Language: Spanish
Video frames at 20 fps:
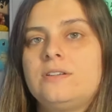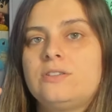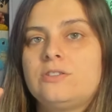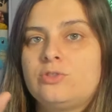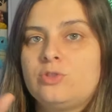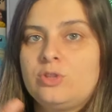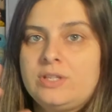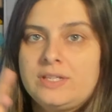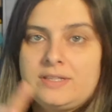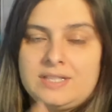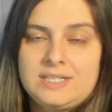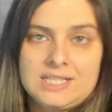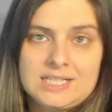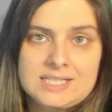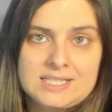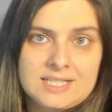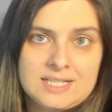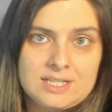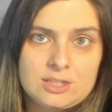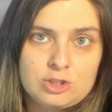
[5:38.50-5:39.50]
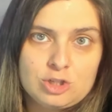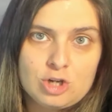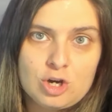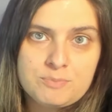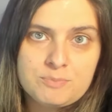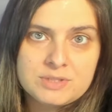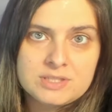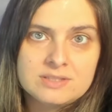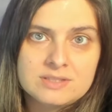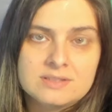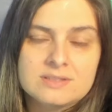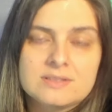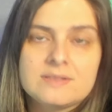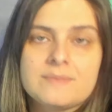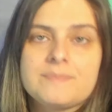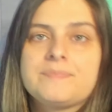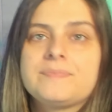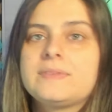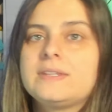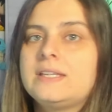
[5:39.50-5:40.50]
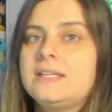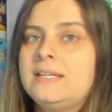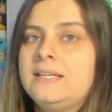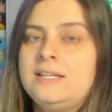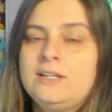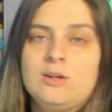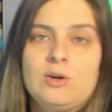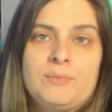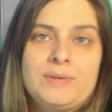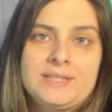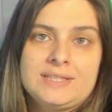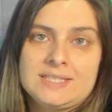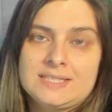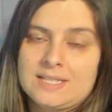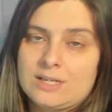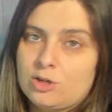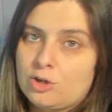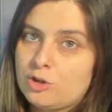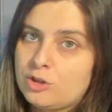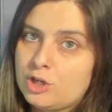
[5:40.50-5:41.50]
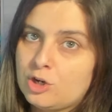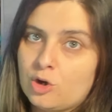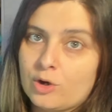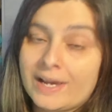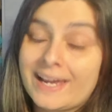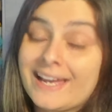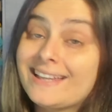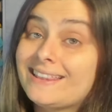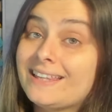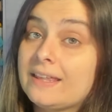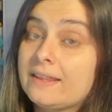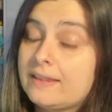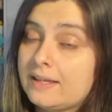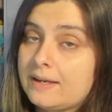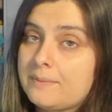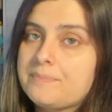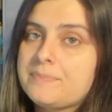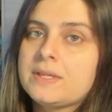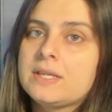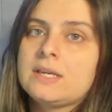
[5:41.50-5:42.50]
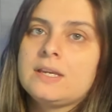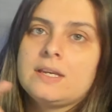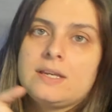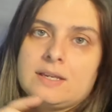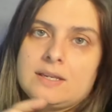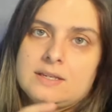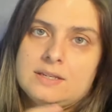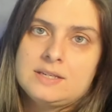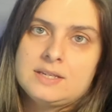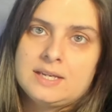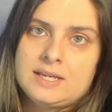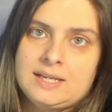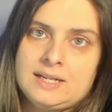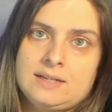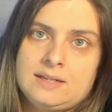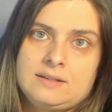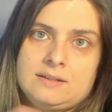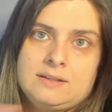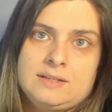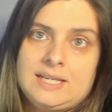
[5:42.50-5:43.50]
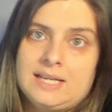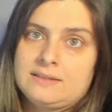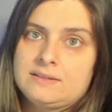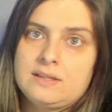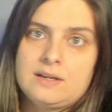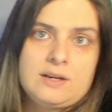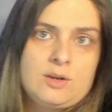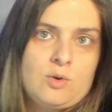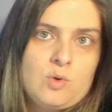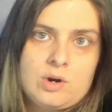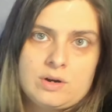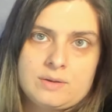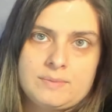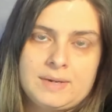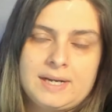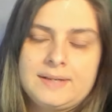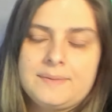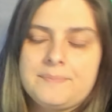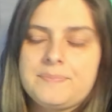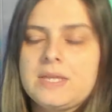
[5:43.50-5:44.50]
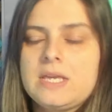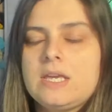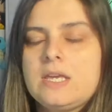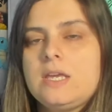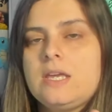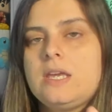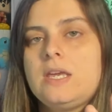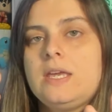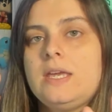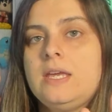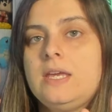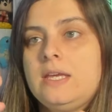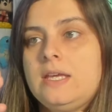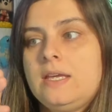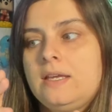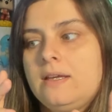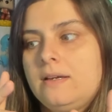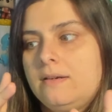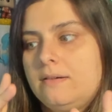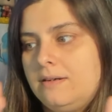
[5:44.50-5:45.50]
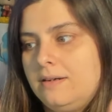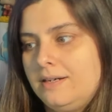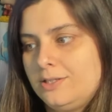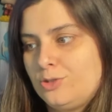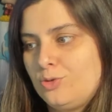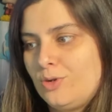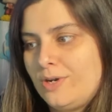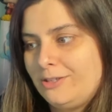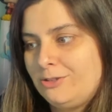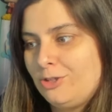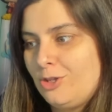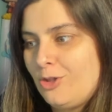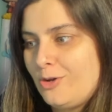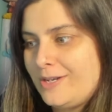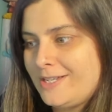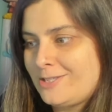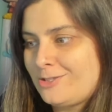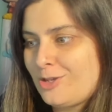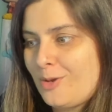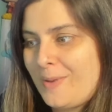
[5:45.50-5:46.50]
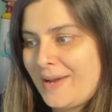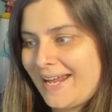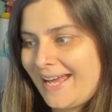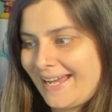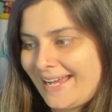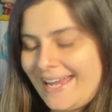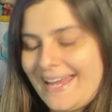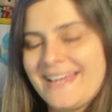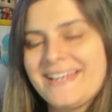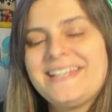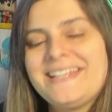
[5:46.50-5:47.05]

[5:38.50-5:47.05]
solicitas el drops y lo metes el código que te dé en anti Reward, ¿vale? Azúcar ¿y todo esto para qué?